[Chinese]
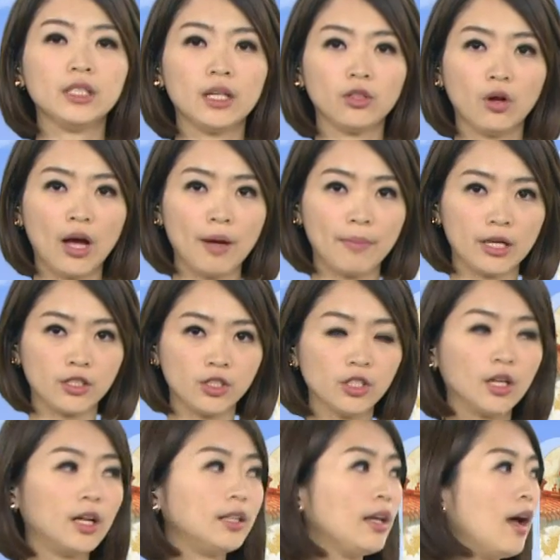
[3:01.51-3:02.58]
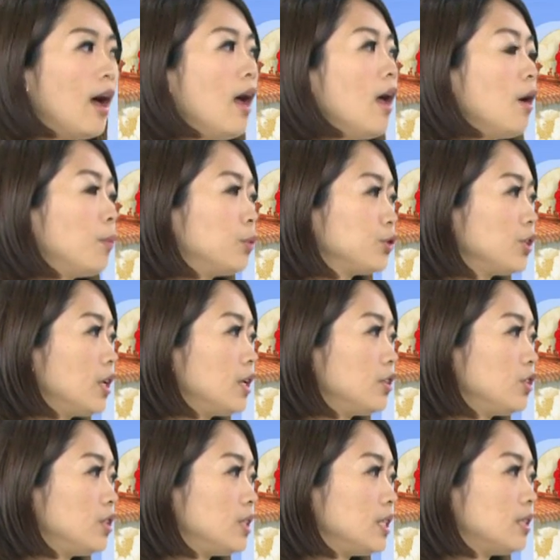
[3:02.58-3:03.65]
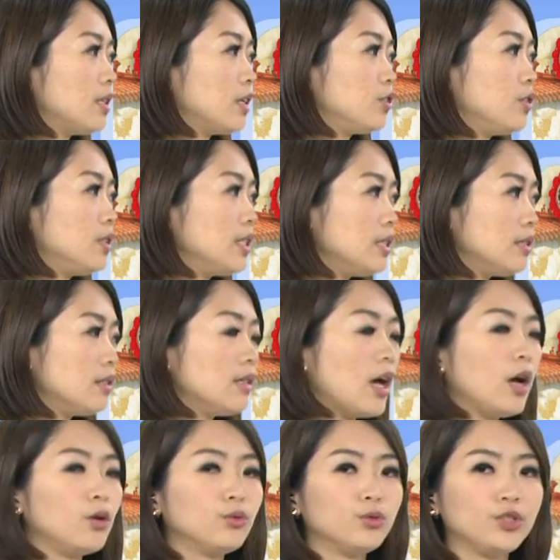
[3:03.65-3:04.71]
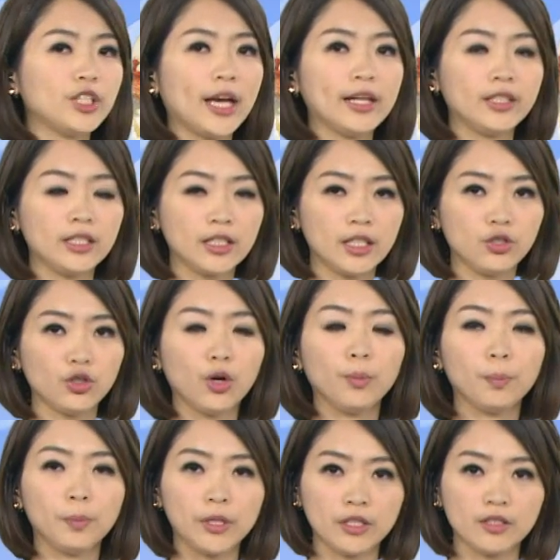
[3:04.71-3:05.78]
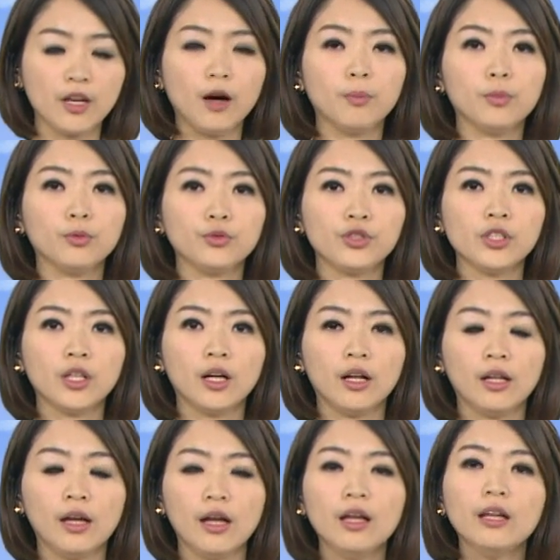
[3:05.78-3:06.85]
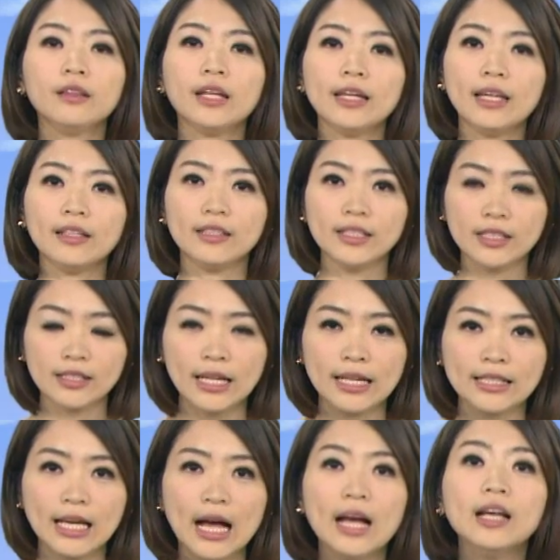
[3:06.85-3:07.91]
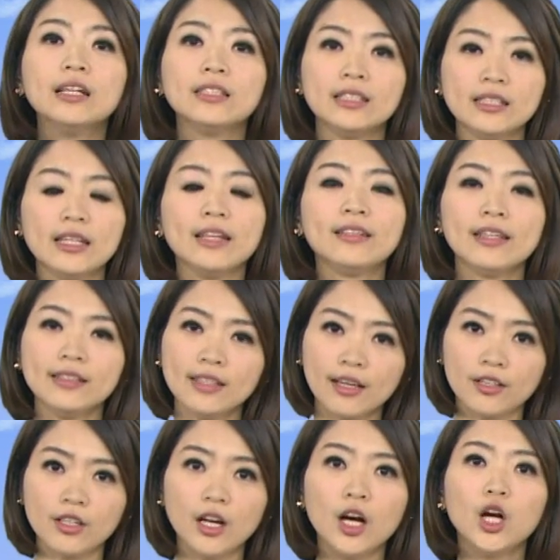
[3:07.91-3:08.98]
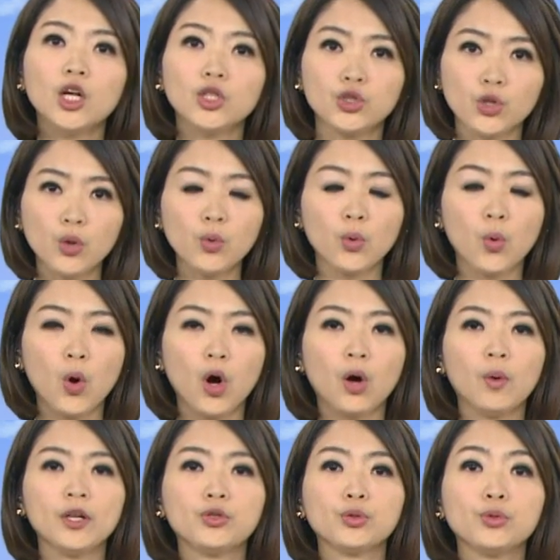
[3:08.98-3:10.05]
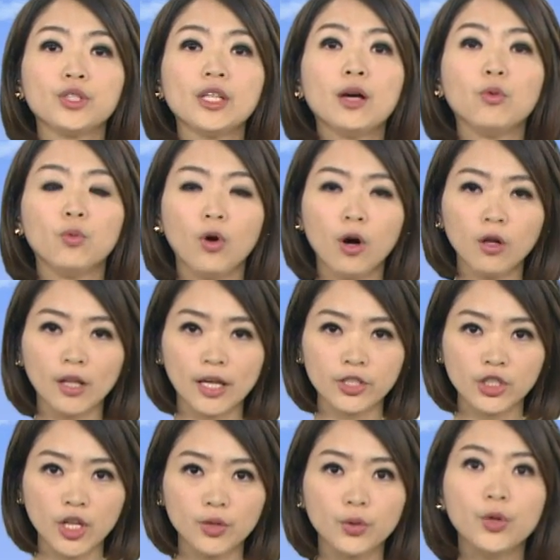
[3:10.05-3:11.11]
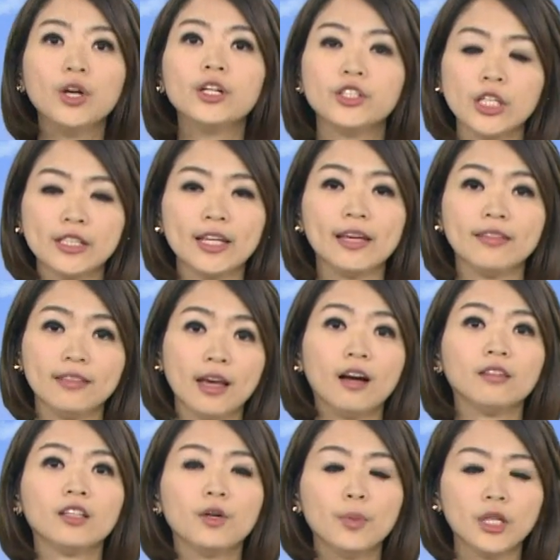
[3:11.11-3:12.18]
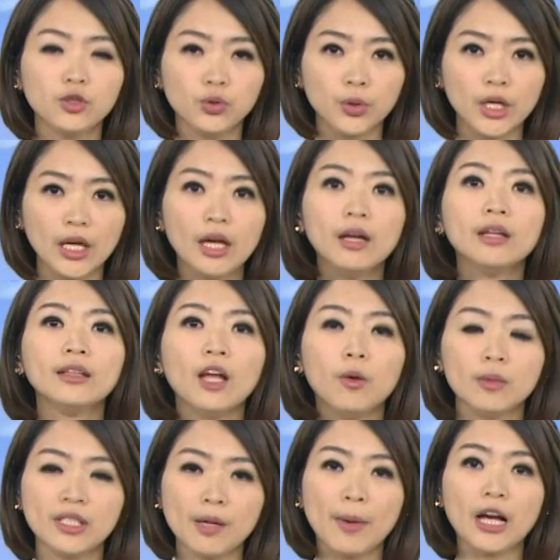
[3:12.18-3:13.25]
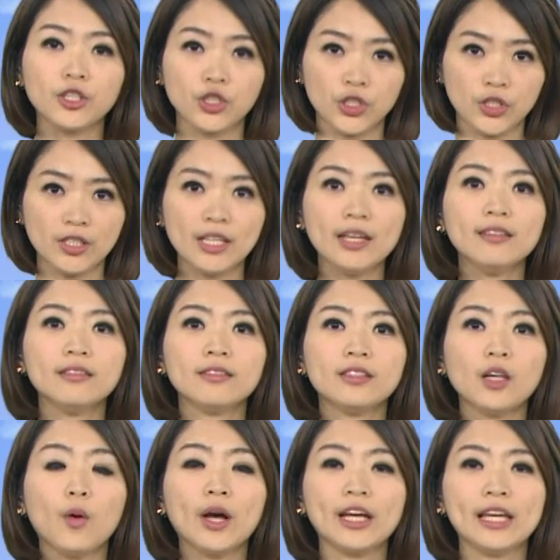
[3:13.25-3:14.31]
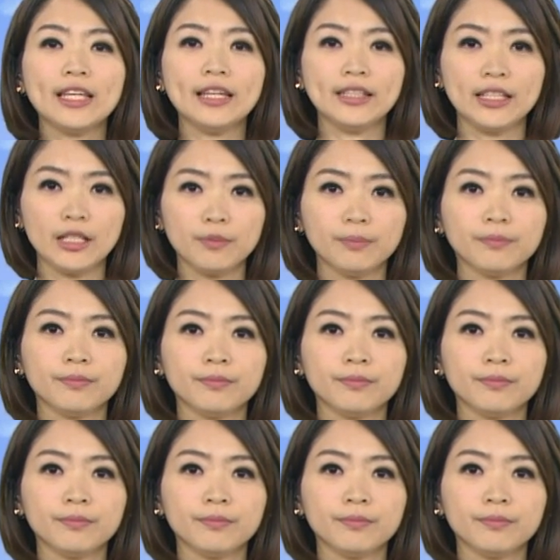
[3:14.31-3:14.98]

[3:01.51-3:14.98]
天都还蛮适合的。不适合的事情，像是祭祀还有入宅，今天就比较不适合了。那一样提醒大家，今天天气很热，中午过后会出现午后雷阵雨，这一点也要特别注意。那我们再把时间交还给燕迪。